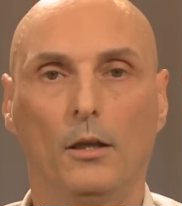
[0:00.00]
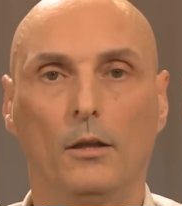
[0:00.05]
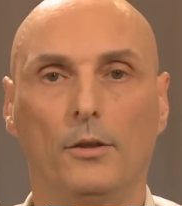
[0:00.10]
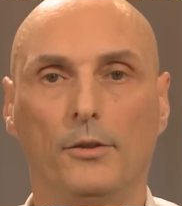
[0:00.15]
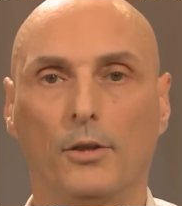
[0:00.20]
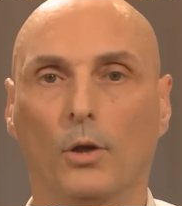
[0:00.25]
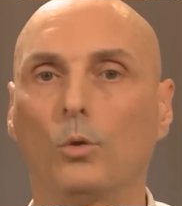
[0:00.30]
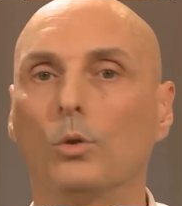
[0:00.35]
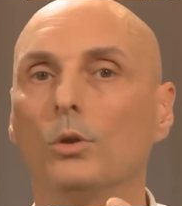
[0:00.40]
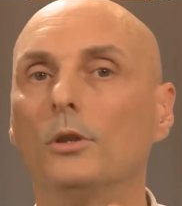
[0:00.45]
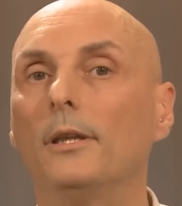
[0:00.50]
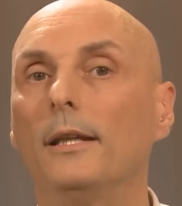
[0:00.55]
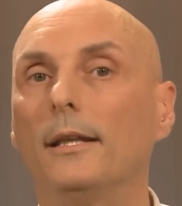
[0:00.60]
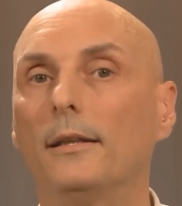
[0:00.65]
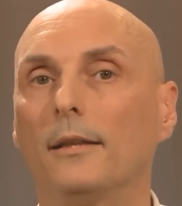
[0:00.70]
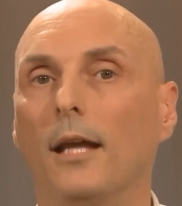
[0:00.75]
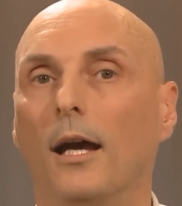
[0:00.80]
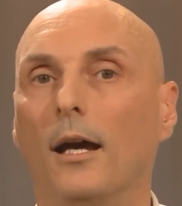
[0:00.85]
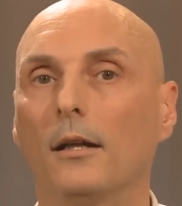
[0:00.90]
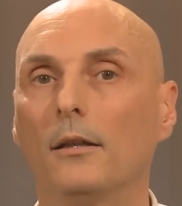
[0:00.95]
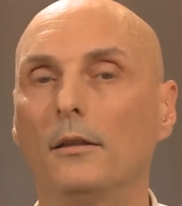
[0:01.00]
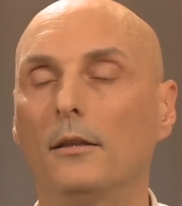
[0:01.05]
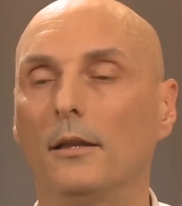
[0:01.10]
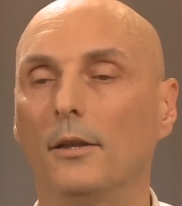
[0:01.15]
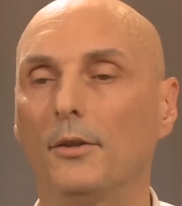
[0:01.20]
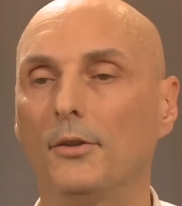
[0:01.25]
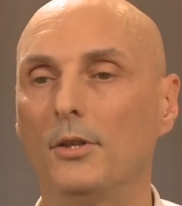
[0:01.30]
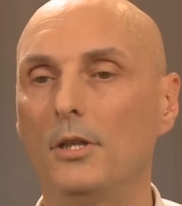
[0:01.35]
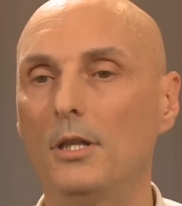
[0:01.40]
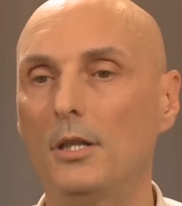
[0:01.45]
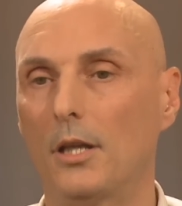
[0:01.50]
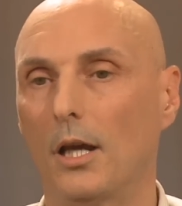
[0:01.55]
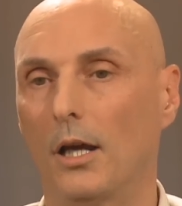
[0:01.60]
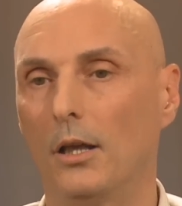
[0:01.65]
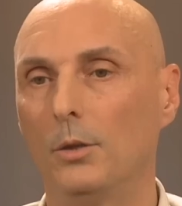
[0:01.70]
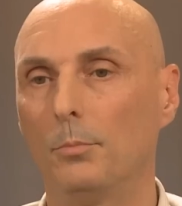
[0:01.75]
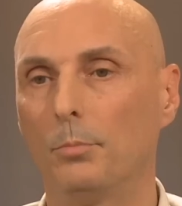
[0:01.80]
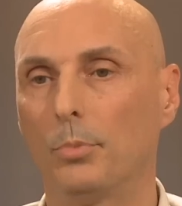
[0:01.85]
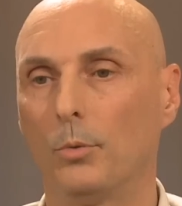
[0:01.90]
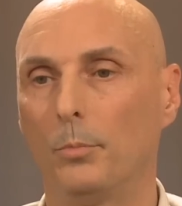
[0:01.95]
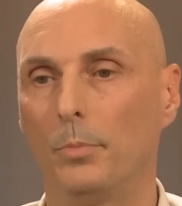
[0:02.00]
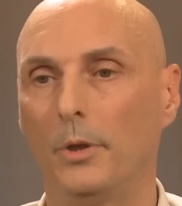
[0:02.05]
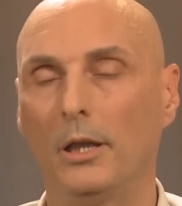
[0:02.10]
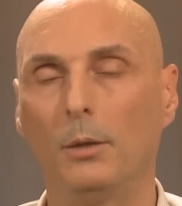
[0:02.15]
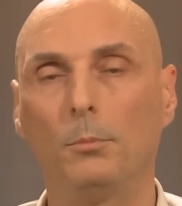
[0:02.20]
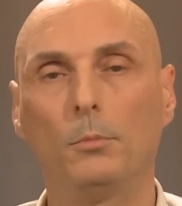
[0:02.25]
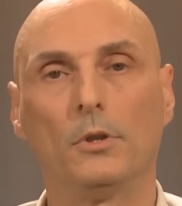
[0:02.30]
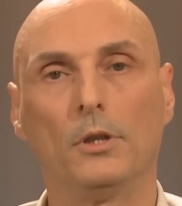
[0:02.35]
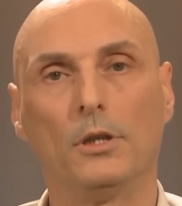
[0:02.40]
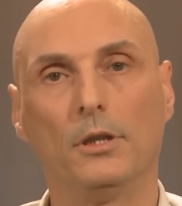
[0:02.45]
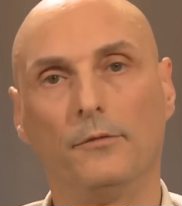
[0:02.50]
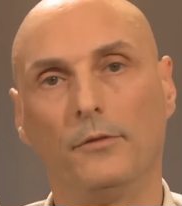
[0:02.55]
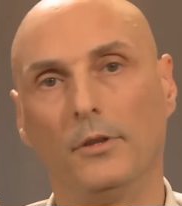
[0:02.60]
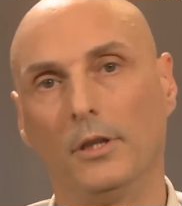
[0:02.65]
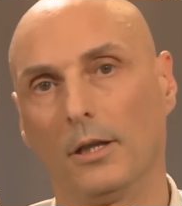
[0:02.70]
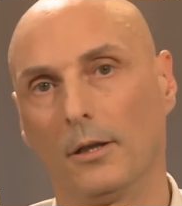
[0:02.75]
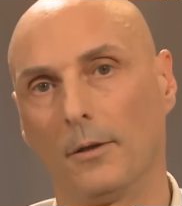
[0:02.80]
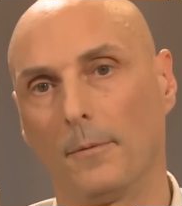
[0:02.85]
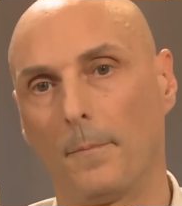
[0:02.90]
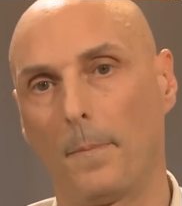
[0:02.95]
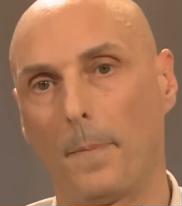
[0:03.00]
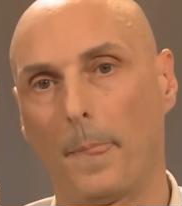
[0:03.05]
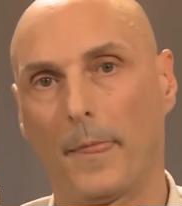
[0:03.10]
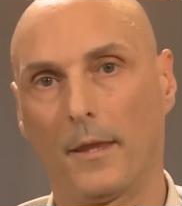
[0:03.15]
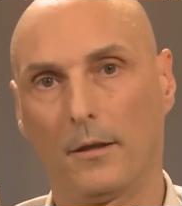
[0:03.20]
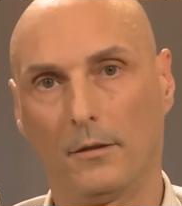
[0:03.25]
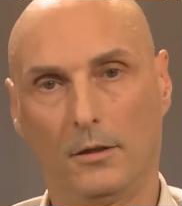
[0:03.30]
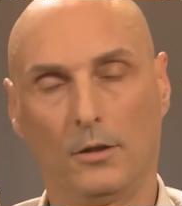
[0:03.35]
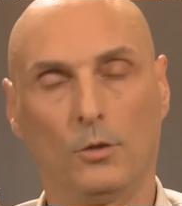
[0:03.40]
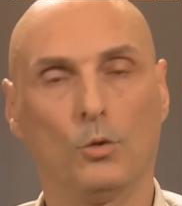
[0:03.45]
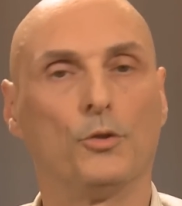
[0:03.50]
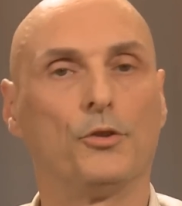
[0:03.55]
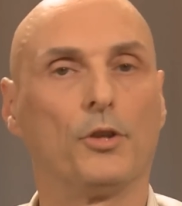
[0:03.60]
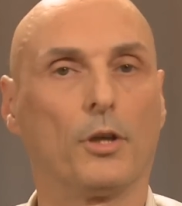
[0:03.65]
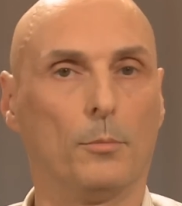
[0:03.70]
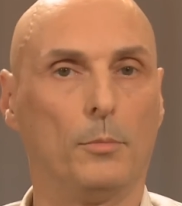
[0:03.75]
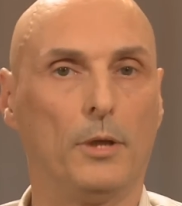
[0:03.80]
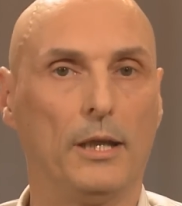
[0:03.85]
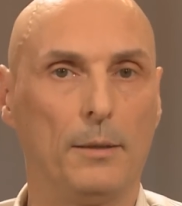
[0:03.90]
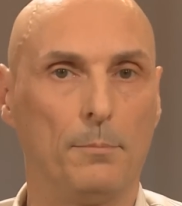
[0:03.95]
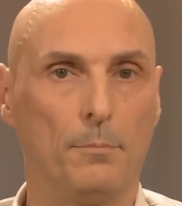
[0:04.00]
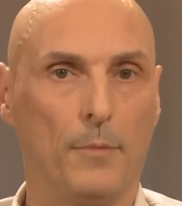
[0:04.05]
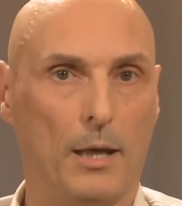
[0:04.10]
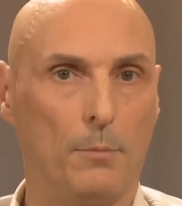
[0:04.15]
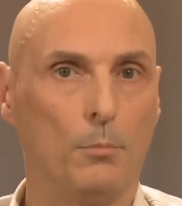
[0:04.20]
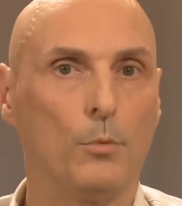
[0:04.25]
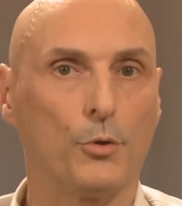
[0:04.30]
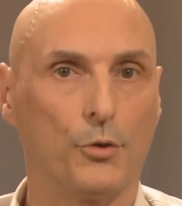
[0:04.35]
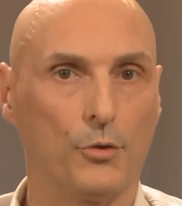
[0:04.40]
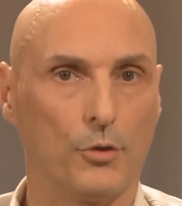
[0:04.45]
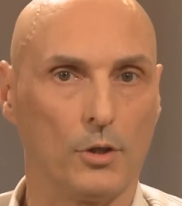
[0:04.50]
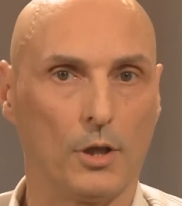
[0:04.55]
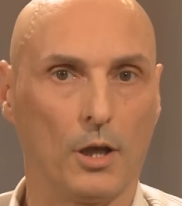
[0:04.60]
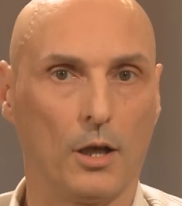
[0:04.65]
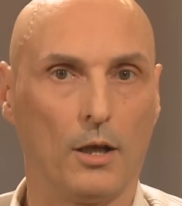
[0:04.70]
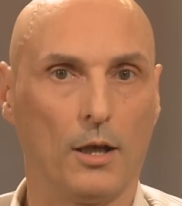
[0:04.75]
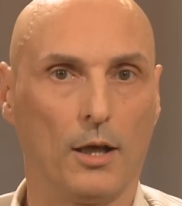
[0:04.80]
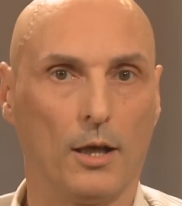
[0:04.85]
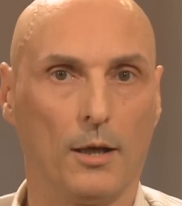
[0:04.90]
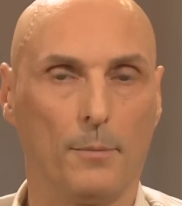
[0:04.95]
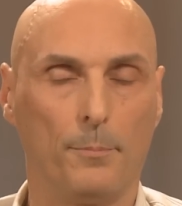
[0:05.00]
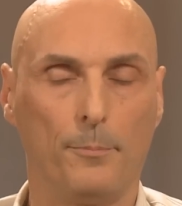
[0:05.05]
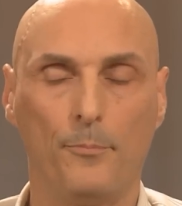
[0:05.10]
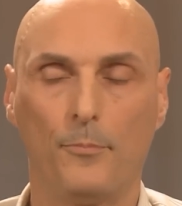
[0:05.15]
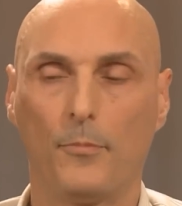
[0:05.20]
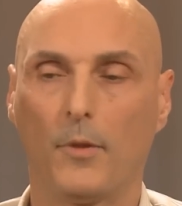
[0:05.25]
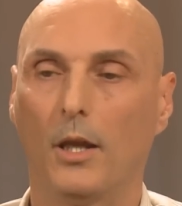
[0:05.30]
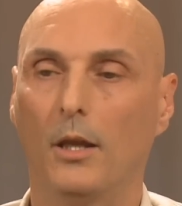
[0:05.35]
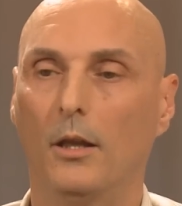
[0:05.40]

Dieser Grund liegt darin, dass nicht alle Probleme, die wir in unserem Leben emotional haben,